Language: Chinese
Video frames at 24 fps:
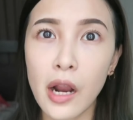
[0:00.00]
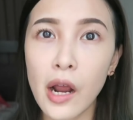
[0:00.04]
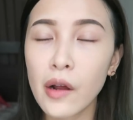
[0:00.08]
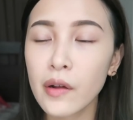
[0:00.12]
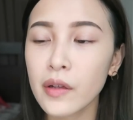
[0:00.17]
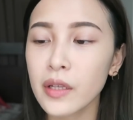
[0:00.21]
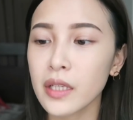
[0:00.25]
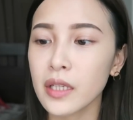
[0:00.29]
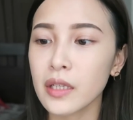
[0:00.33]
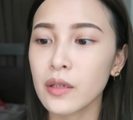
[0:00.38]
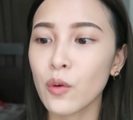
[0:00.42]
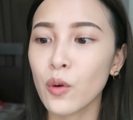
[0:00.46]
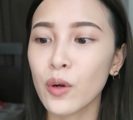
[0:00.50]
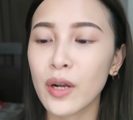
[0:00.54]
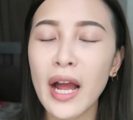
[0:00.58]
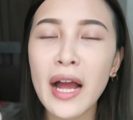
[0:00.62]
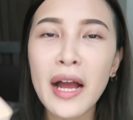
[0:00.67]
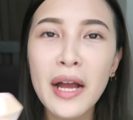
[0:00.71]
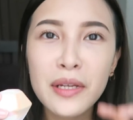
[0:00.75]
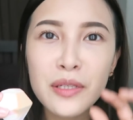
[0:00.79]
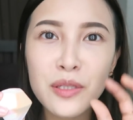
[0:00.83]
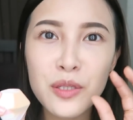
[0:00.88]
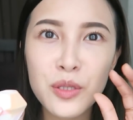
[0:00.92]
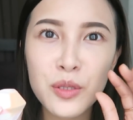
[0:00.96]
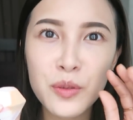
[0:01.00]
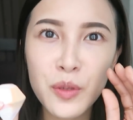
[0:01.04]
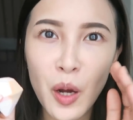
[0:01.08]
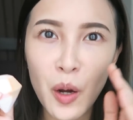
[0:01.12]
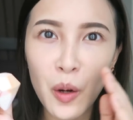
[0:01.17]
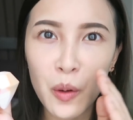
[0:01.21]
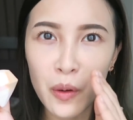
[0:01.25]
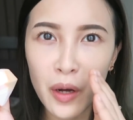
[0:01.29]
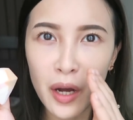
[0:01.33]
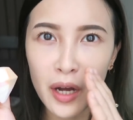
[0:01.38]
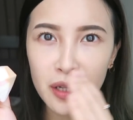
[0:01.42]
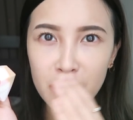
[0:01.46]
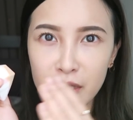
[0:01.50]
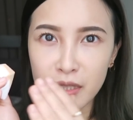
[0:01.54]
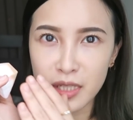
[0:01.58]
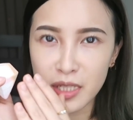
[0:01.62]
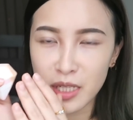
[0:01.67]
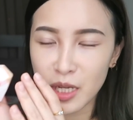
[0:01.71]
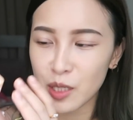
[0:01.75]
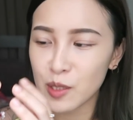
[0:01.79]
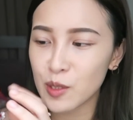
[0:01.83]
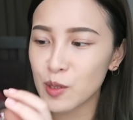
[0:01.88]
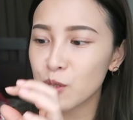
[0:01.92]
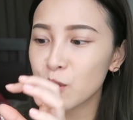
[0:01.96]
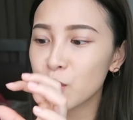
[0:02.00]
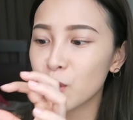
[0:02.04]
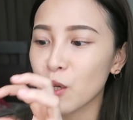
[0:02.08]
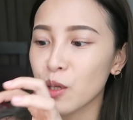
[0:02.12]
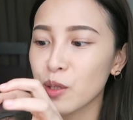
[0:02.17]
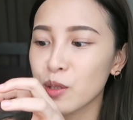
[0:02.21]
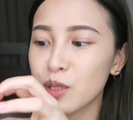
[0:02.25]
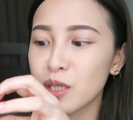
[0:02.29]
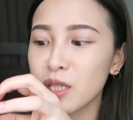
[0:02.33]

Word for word: 然后我刚刚是有很节制的，